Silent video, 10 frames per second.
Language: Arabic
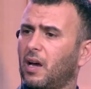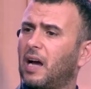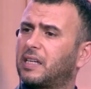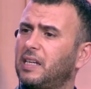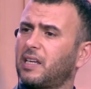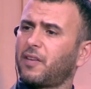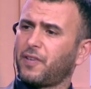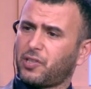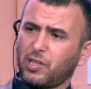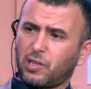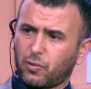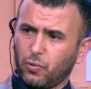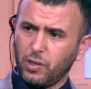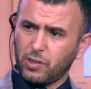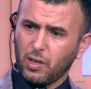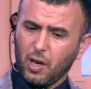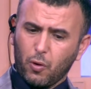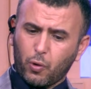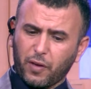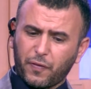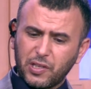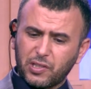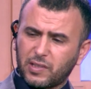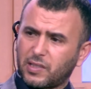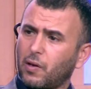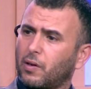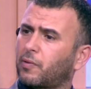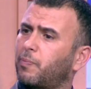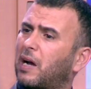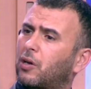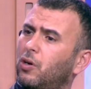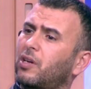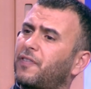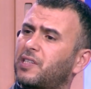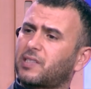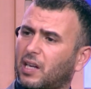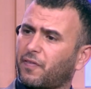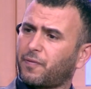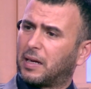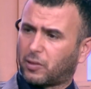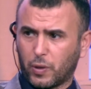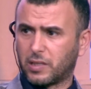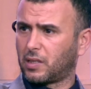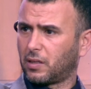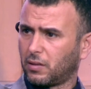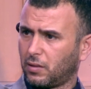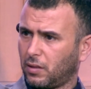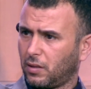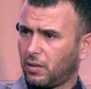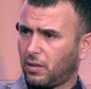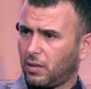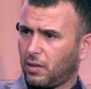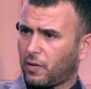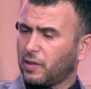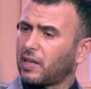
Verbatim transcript: احكي لي كيفاش جيت لتونس وكيفاش تصو... ماكرون كيفاش تصرف مع التوانسه انت